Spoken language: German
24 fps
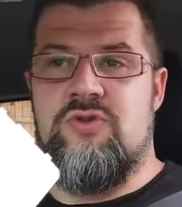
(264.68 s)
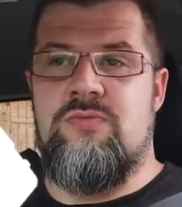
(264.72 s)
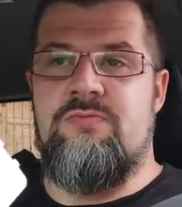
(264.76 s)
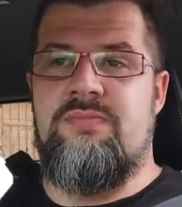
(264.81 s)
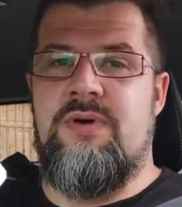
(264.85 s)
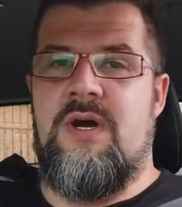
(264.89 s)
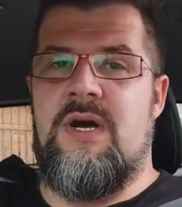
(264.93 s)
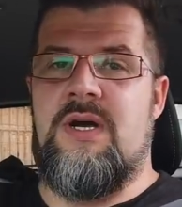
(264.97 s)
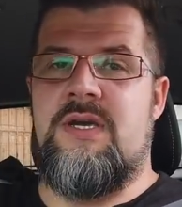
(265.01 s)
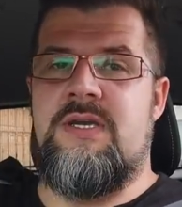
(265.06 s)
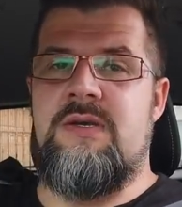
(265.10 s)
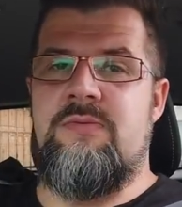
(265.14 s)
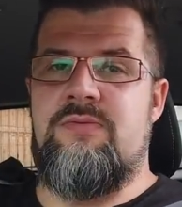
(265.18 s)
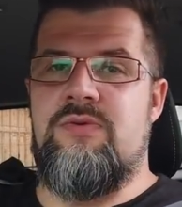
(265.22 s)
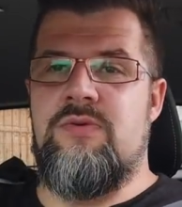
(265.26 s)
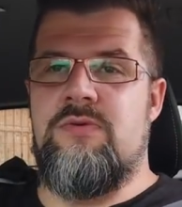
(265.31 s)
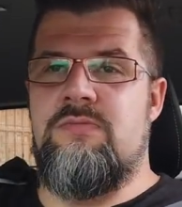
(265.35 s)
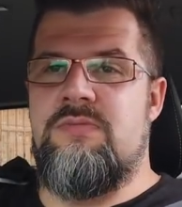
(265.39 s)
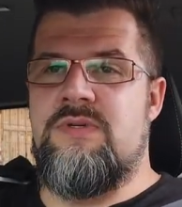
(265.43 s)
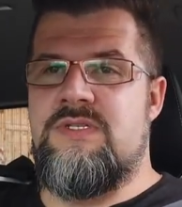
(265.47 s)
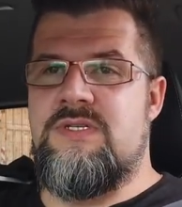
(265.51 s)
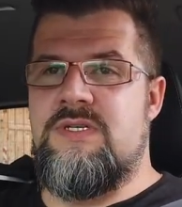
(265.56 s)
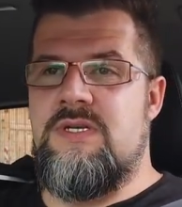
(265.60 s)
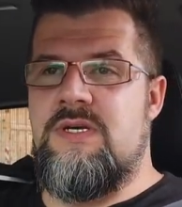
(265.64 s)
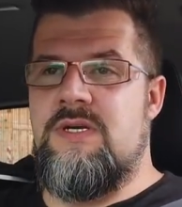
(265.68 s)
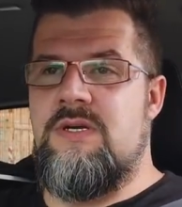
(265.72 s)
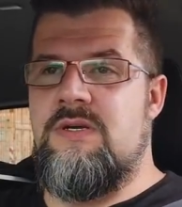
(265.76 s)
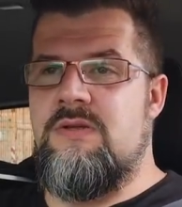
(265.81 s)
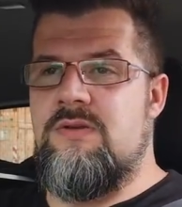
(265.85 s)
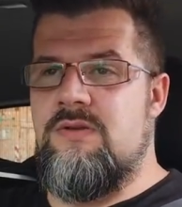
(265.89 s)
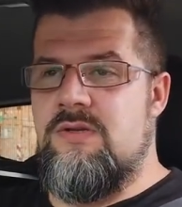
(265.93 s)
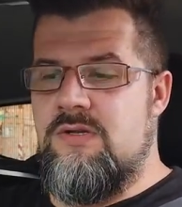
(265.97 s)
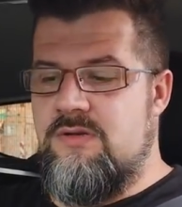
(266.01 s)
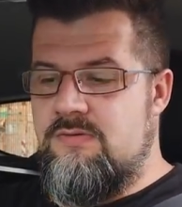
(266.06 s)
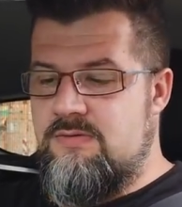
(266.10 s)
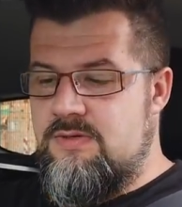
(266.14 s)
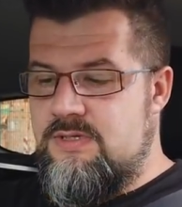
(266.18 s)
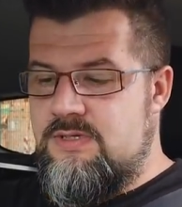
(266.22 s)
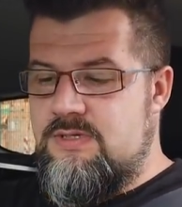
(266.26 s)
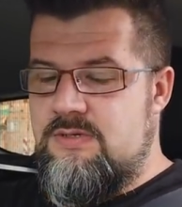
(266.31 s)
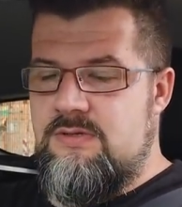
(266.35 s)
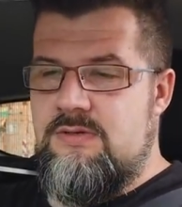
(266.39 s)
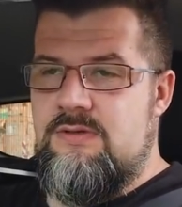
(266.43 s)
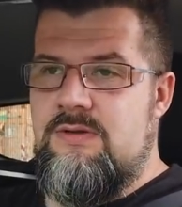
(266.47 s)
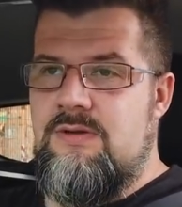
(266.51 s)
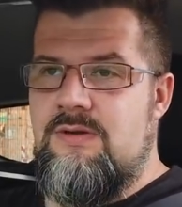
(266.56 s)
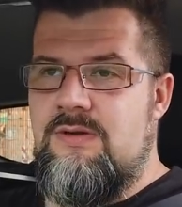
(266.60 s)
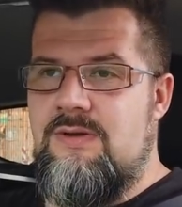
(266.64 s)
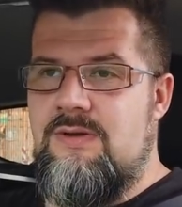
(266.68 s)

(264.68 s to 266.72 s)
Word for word: hier schon Parkgebühren bezahlen oder was?